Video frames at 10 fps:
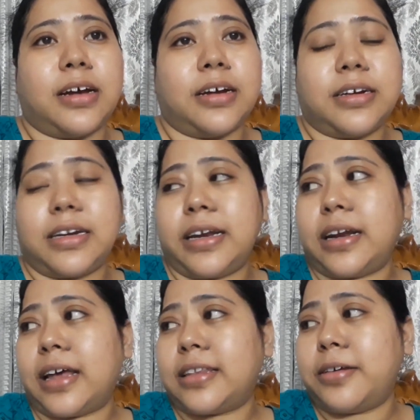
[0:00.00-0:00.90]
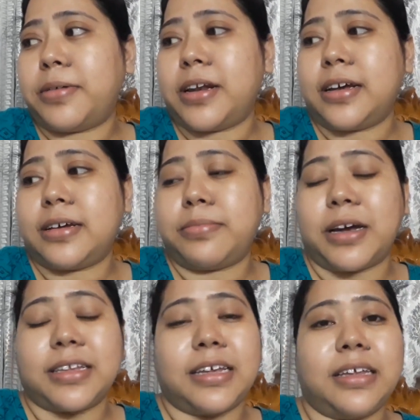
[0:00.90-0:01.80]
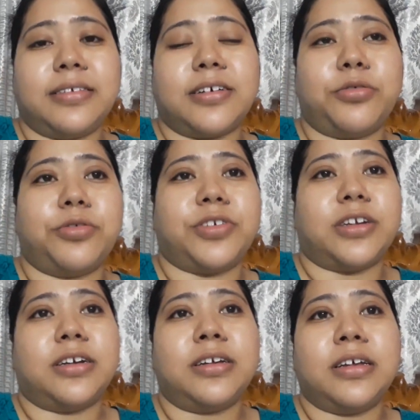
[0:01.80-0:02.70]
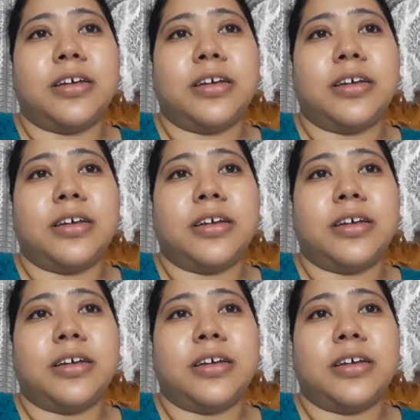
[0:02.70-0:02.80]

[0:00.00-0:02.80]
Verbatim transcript: আর রাত্রেবেলা ভাত খেতে ইচ্ছা করছে না